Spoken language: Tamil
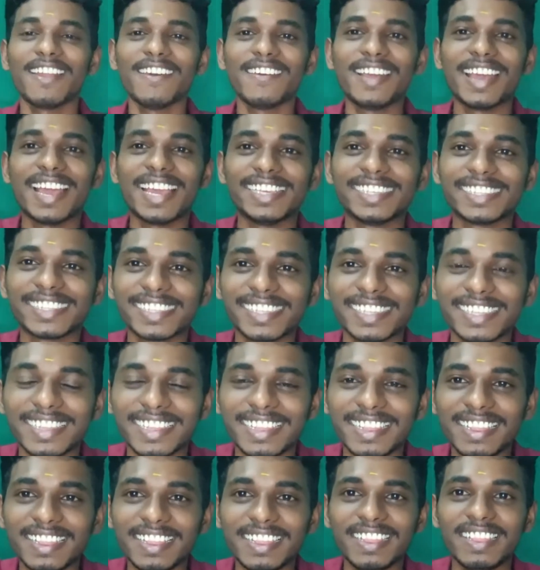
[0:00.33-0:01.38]
ஹலோ கைஸ்
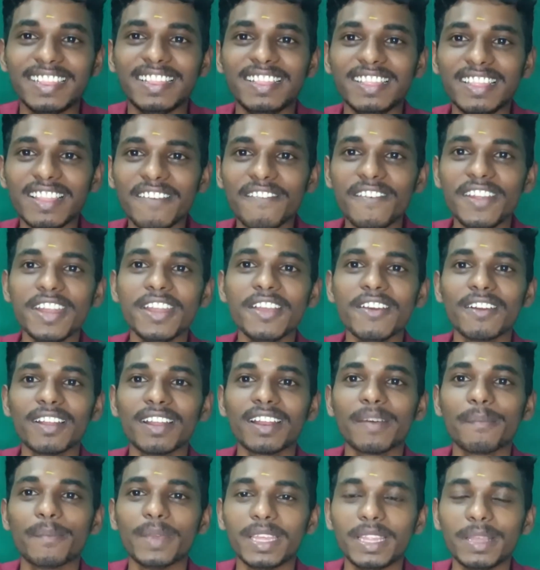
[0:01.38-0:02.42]
இந்த
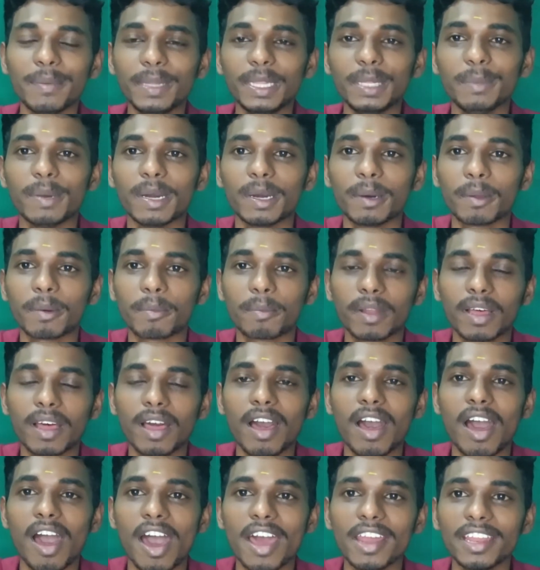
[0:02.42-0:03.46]
வீடியோவில் நம்ம எதை பற்றி பார்க்க
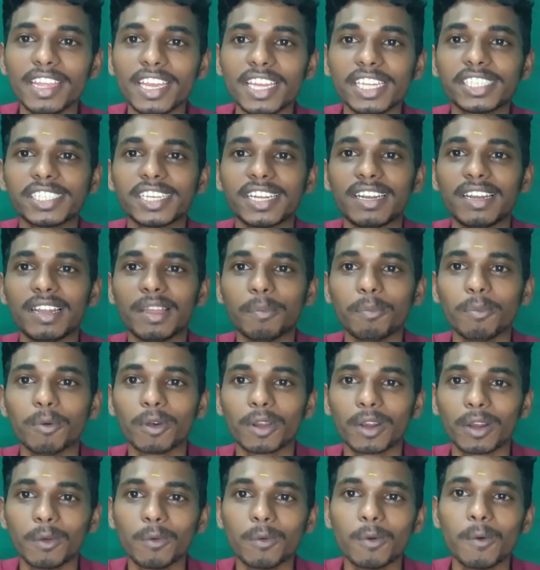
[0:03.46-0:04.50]
வரோம்னா ஆர்கே சேனலில்
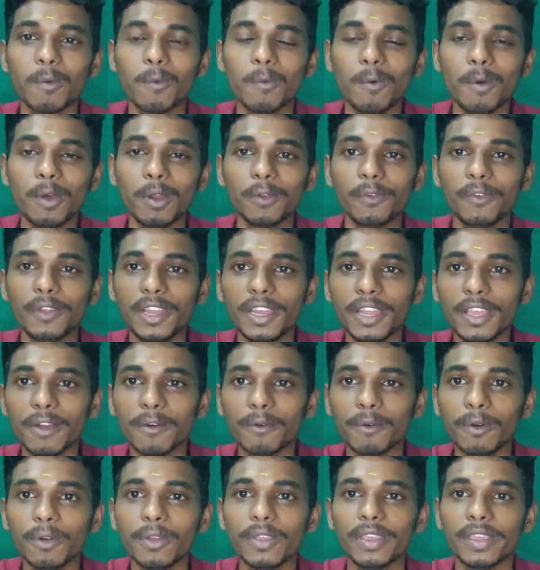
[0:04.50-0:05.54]
போடுற ஒவ்வொரு
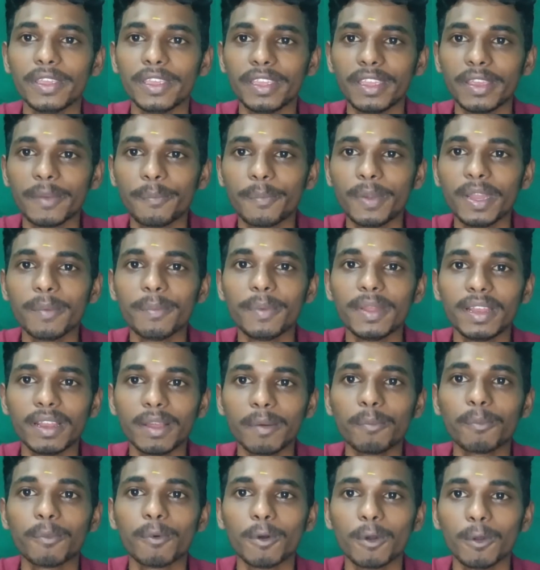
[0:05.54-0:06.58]
வீடியோவும் எப்படி
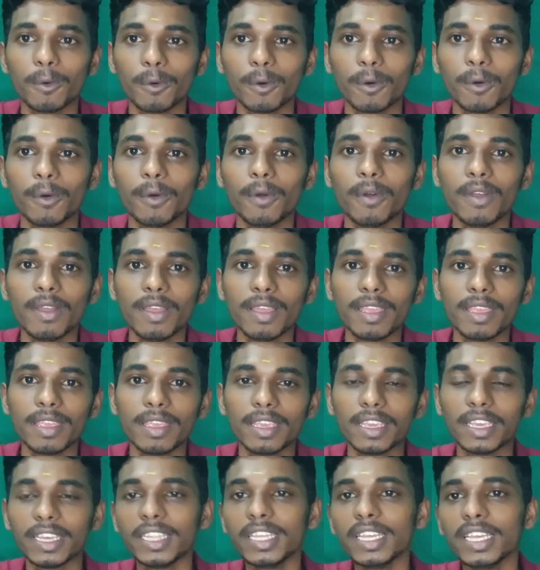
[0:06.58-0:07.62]
எப்படியெல்லாம் போடுவோம்
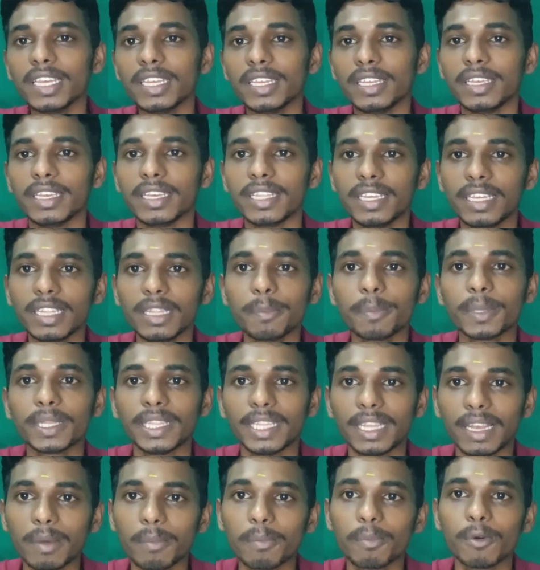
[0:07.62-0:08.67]
எது எதை எதை
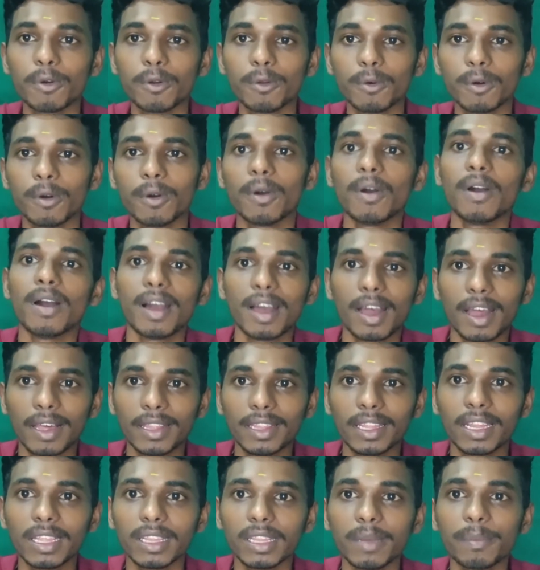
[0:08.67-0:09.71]
பற்றியெல்லாம் போடுவோம்
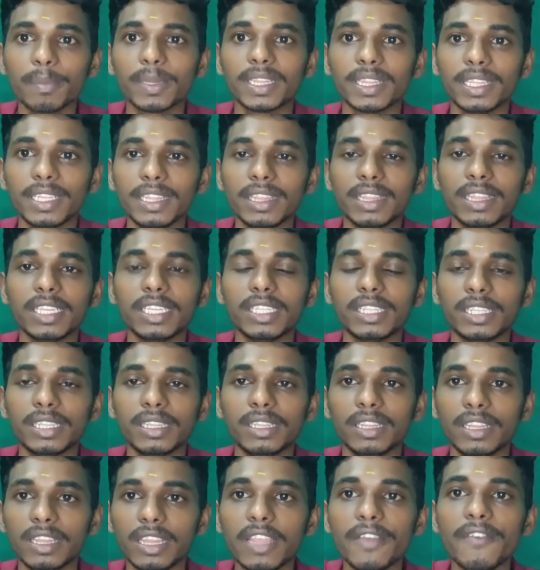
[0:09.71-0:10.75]
அதெல்லாம் தான் பற்றி இந்த
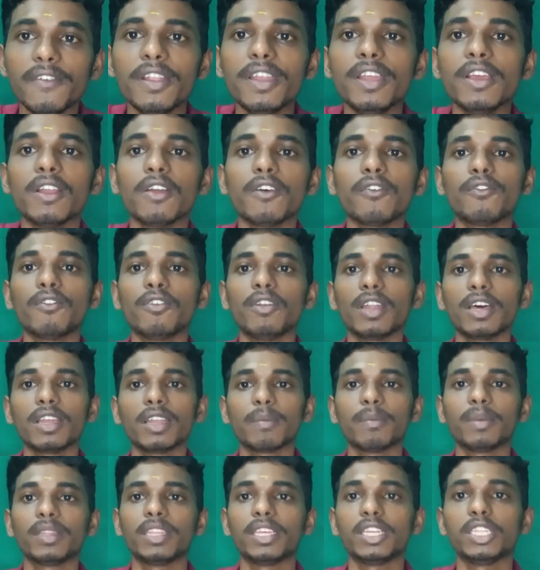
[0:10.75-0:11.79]
இந்த வீடியோவில்
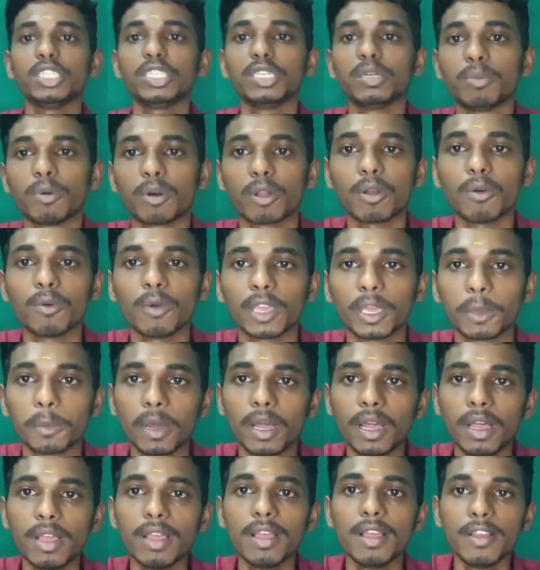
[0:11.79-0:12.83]
ஃபுல்லாக நம்ம தெரிஞ்சுக்க போகிறோம்
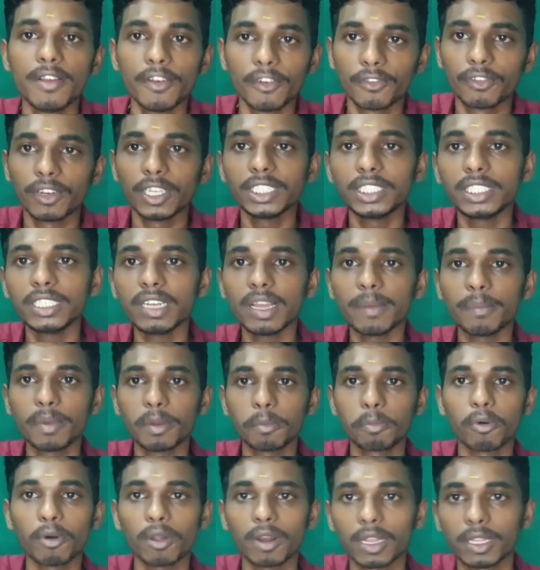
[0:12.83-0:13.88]
ஓகேவா ஃபஸ்ட்டு
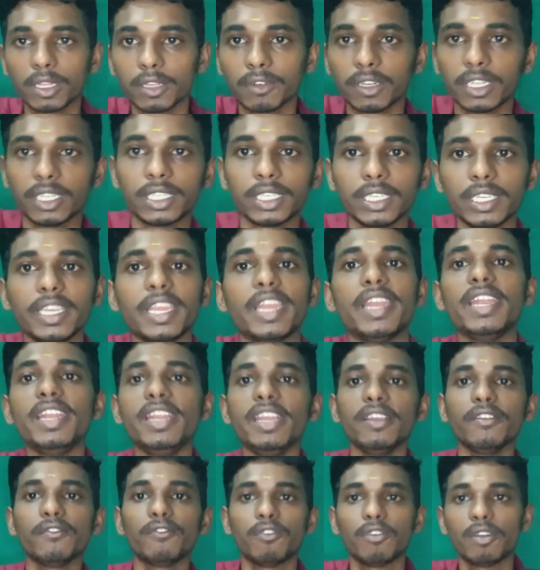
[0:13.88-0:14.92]
நம்ம போடுறது வந்துட்டு
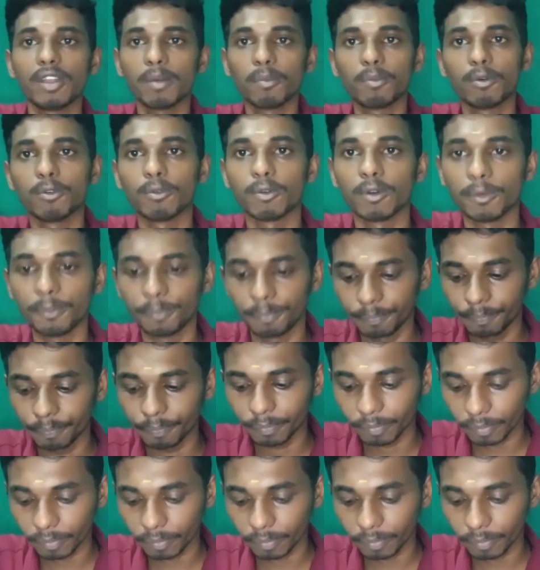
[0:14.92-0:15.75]
எடிட்டிங் ஃபுல்லாக போடுவோம்